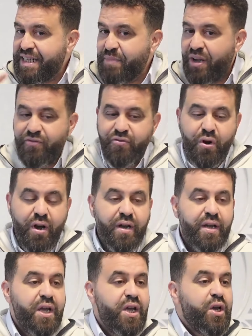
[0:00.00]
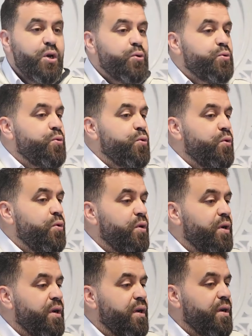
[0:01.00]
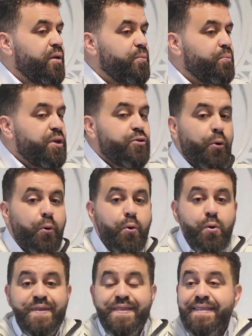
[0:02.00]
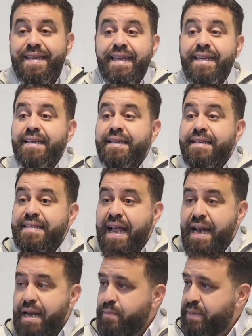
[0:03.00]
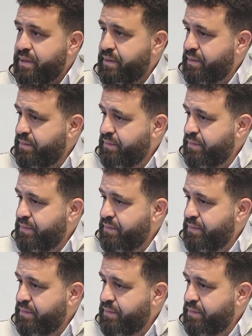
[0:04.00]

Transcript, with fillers: dir mal vor, du betrügst dich selbst.